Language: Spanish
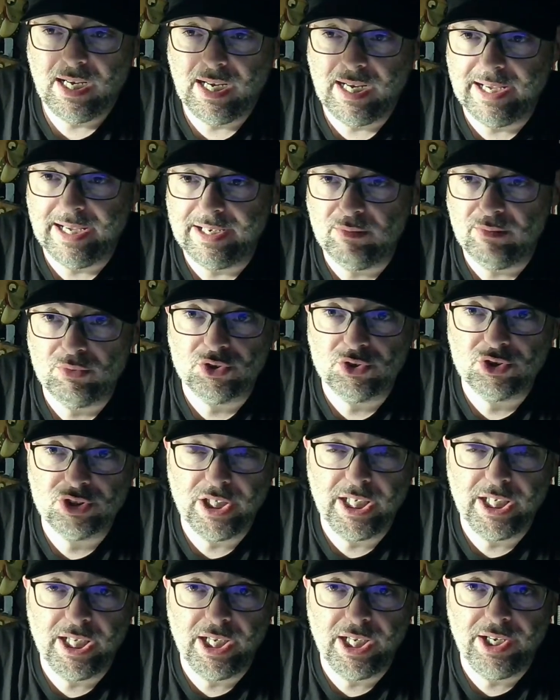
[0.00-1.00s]
Haremos
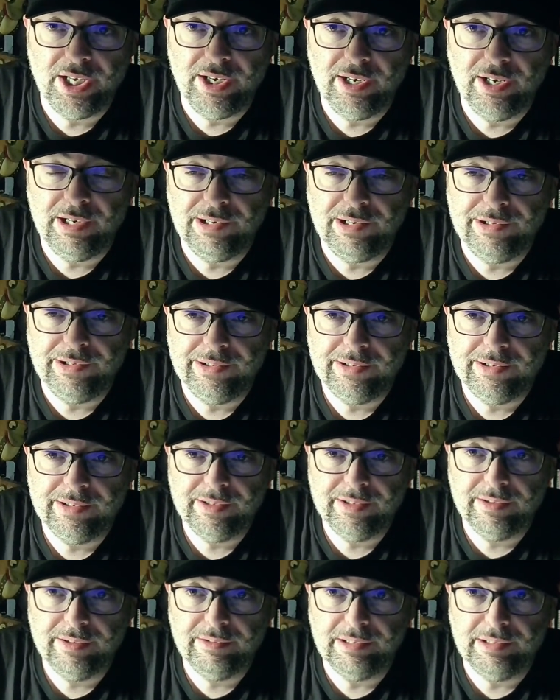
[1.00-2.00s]
el,
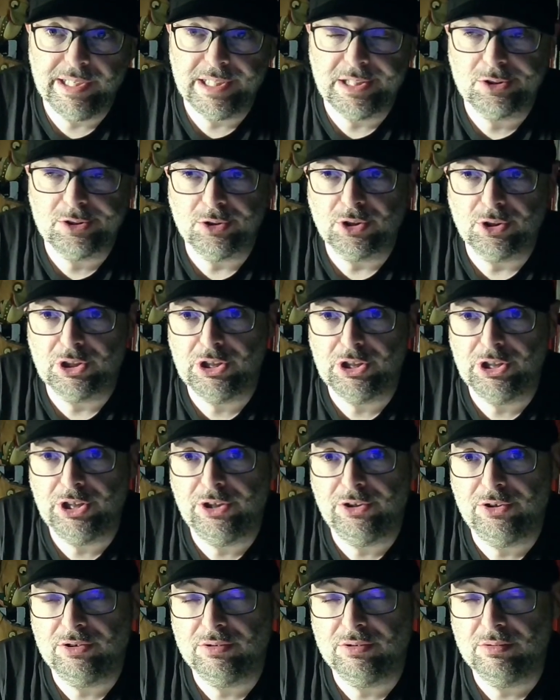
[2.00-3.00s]
el
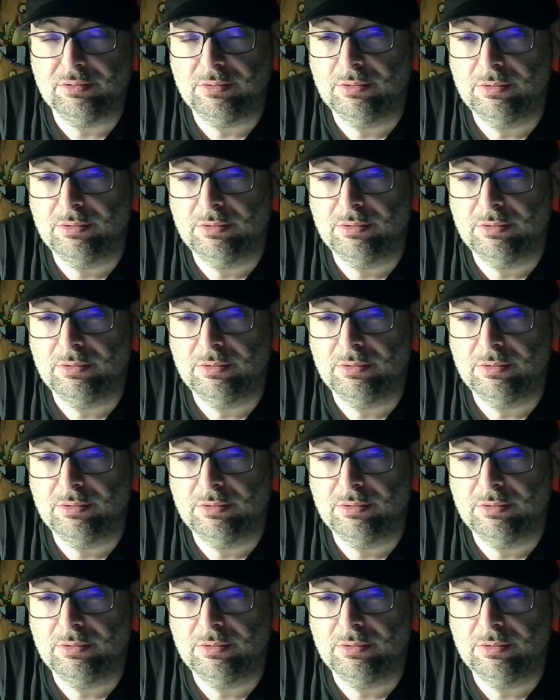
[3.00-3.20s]
sorteo,